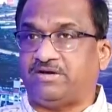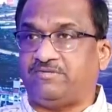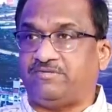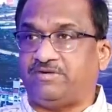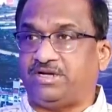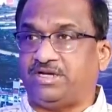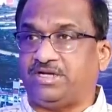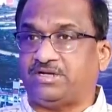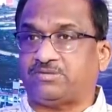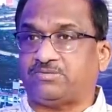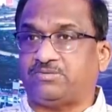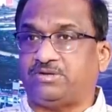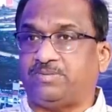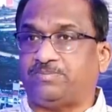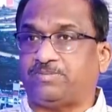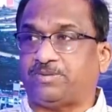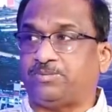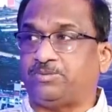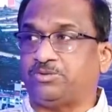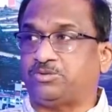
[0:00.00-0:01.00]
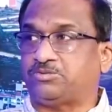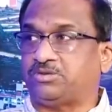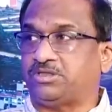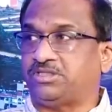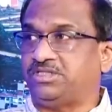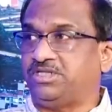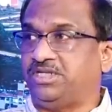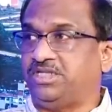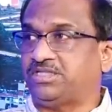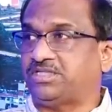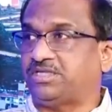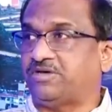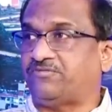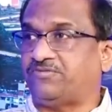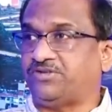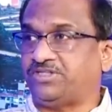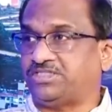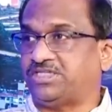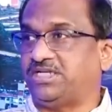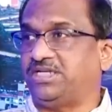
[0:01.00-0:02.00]
గవర్నర్ కూడా ప్రభుత్వాధినేత
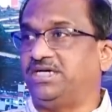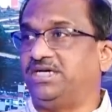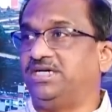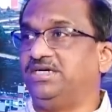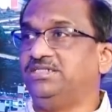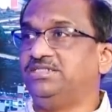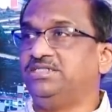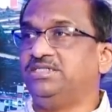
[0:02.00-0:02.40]
అఫీషియల్గా